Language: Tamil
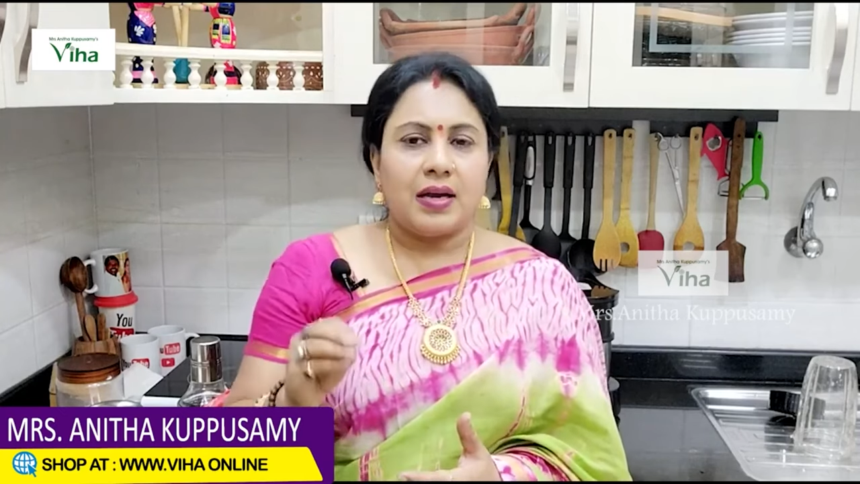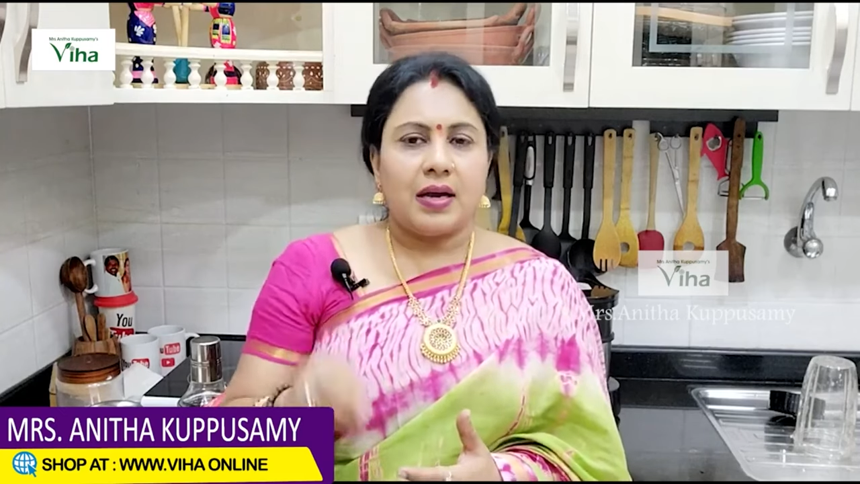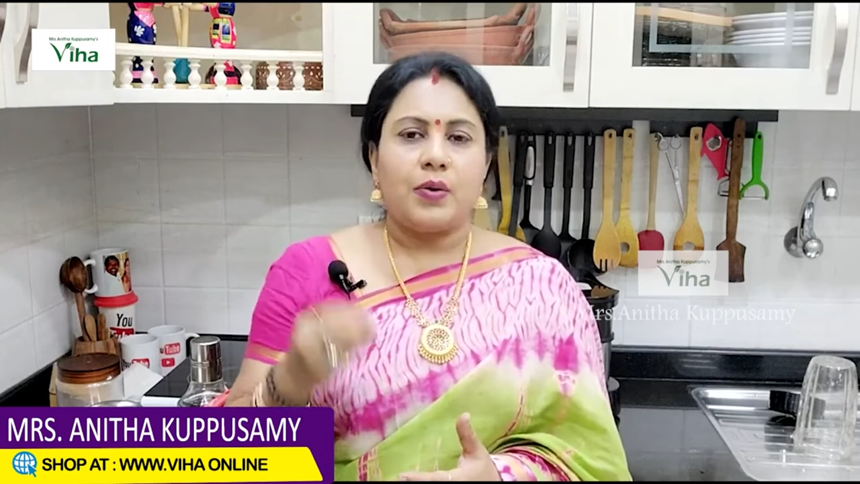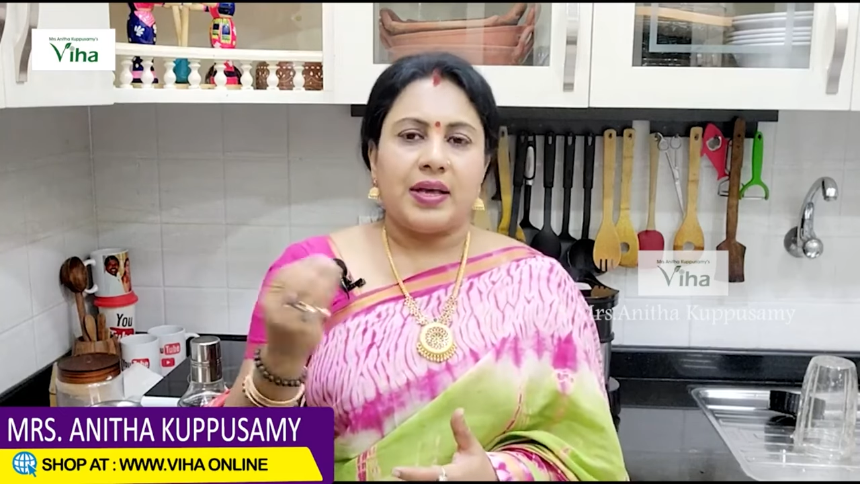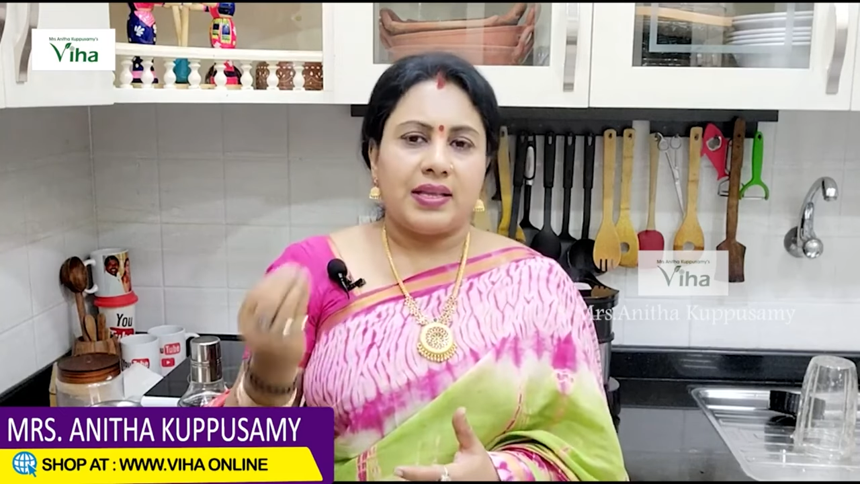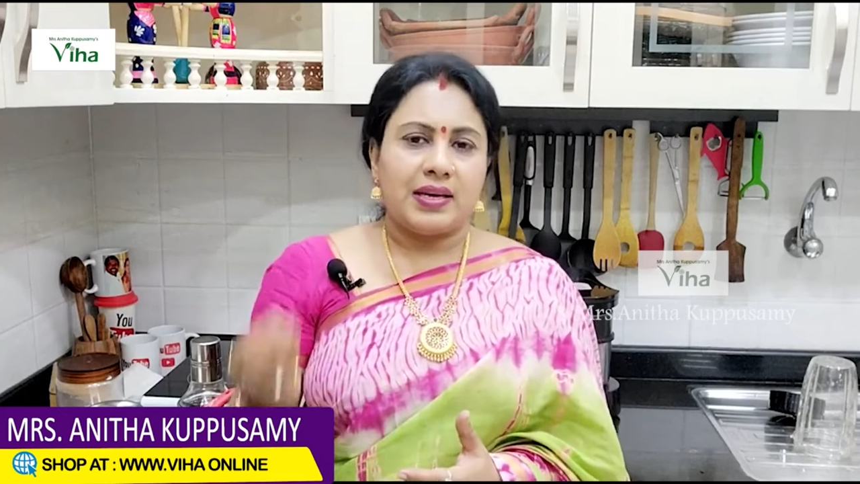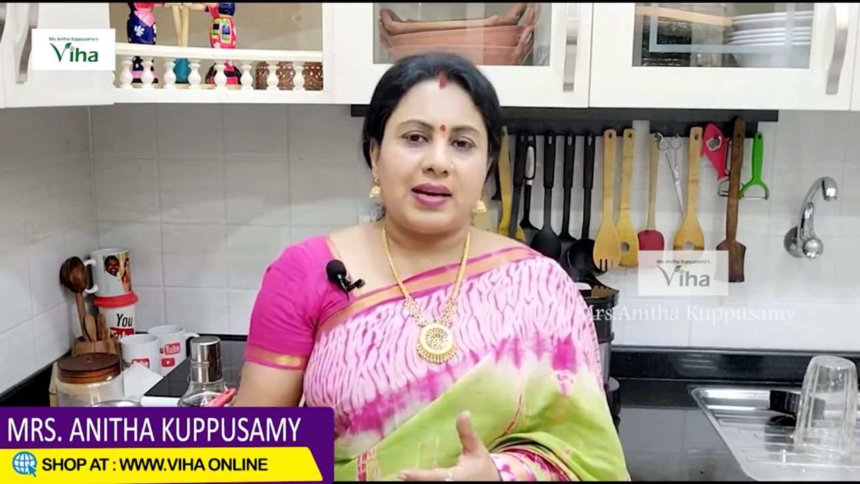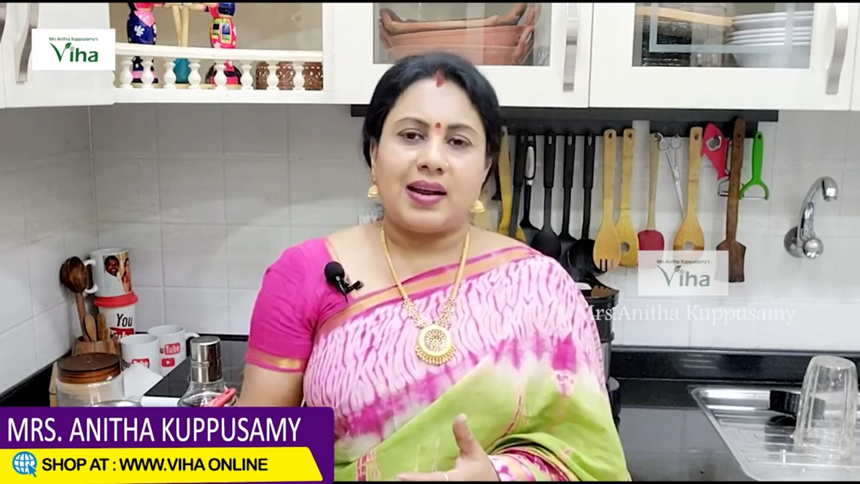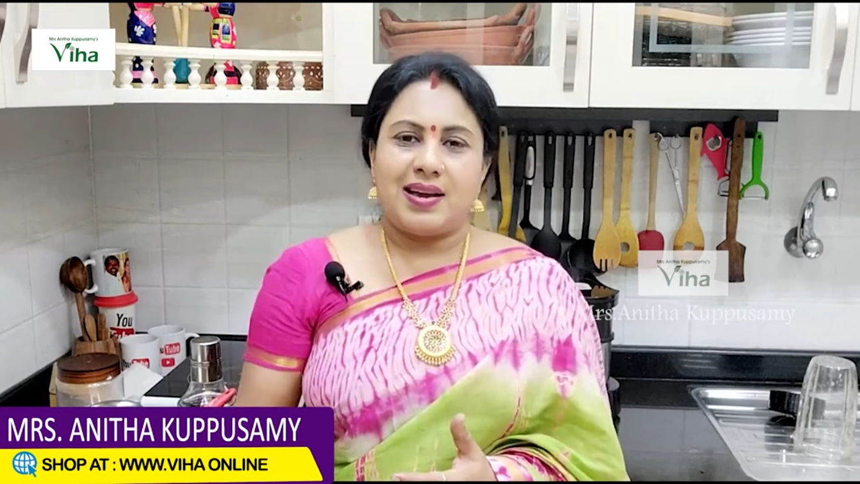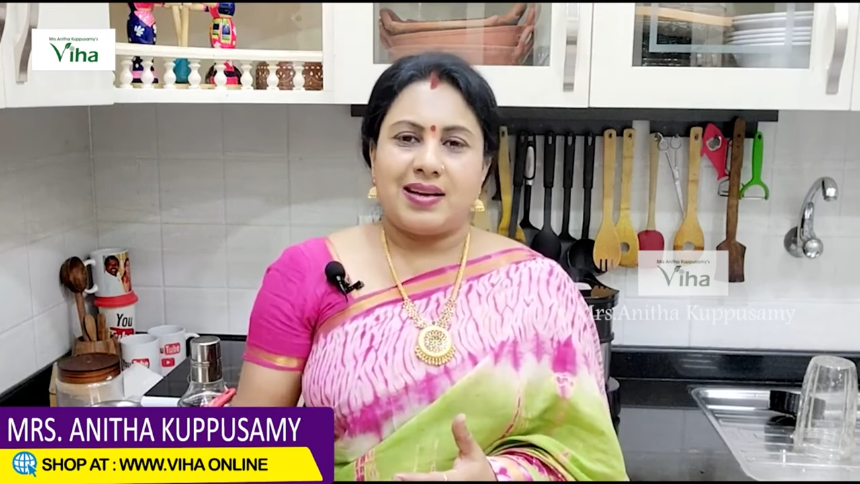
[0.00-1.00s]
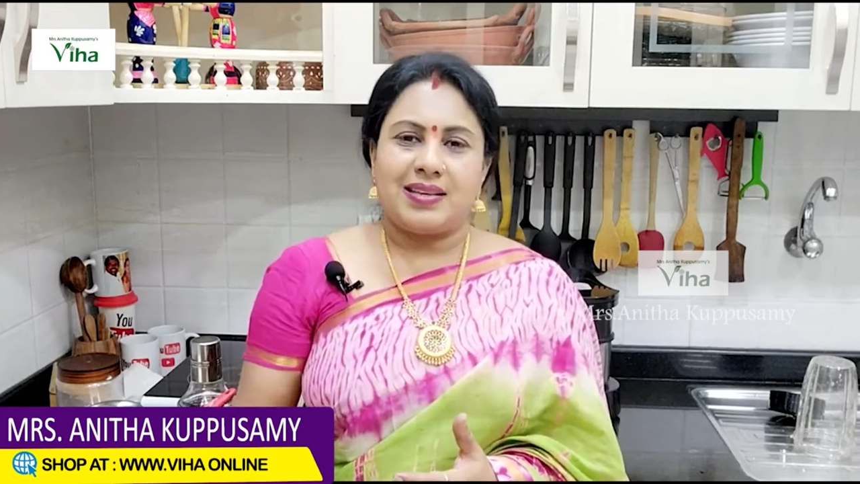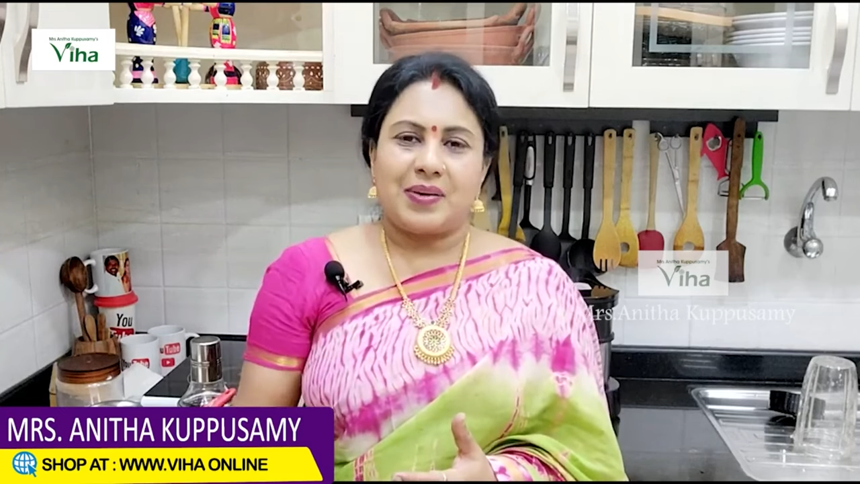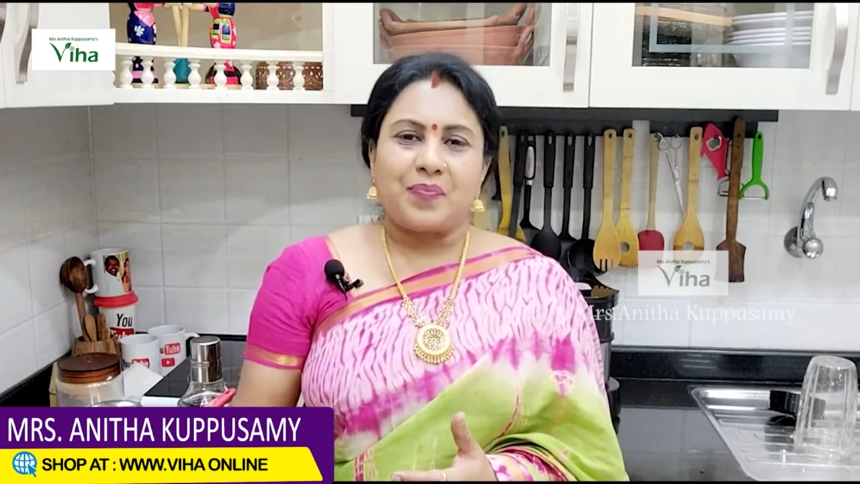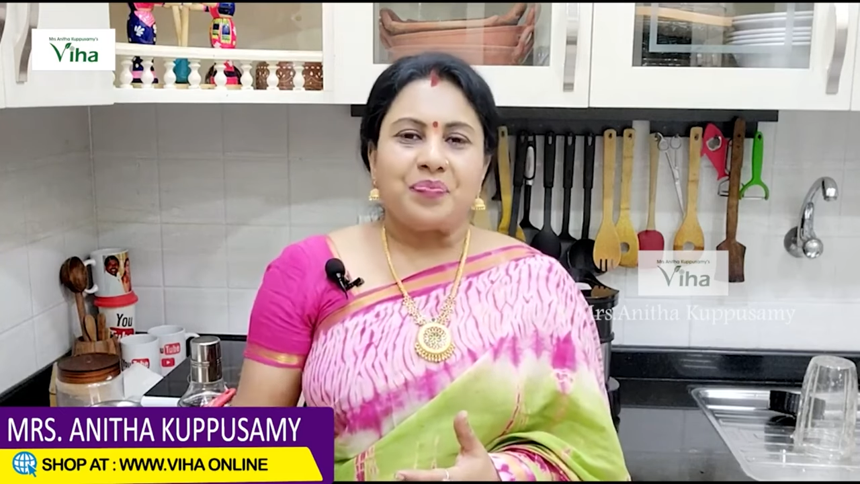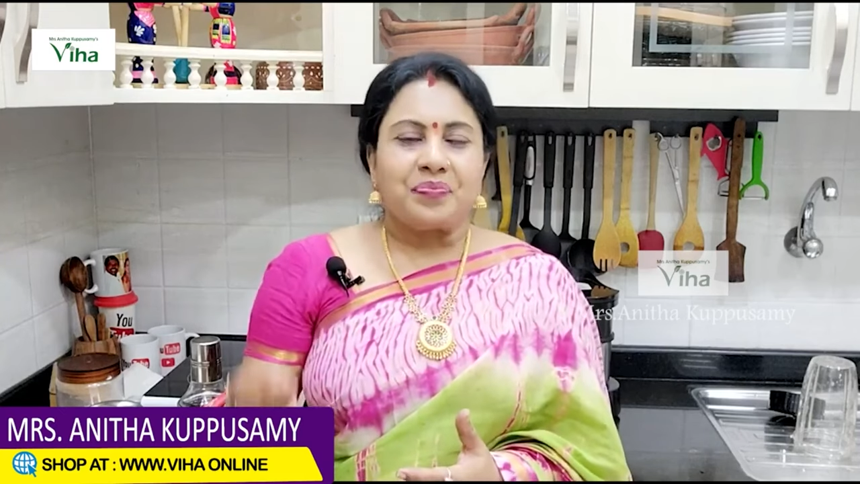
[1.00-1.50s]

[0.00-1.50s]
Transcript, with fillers: எங்களுடையது கிடையாது